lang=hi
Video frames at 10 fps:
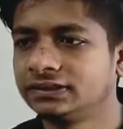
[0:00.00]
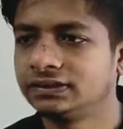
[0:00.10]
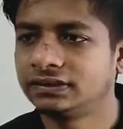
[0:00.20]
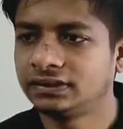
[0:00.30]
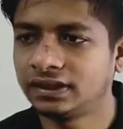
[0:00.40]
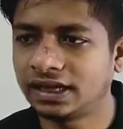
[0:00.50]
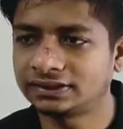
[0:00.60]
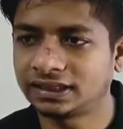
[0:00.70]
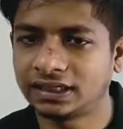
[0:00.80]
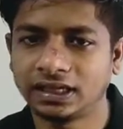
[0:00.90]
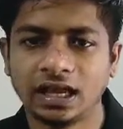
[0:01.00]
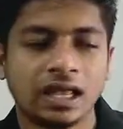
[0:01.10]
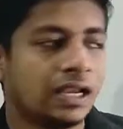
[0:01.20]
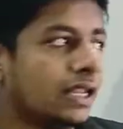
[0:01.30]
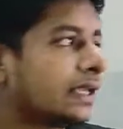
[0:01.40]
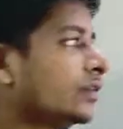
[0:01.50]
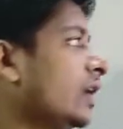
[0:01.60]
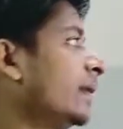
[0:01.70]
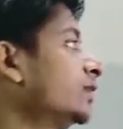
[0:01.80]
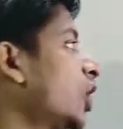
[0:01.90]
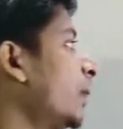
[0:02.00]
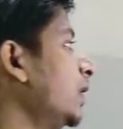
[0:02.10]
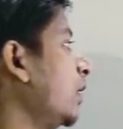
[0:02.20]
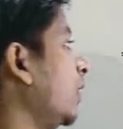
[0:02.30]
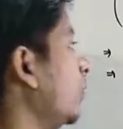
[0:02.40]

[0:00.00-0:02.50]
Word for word: नहीं।, नहीं आता है लेकिन वहीं पास कॉमन ना ले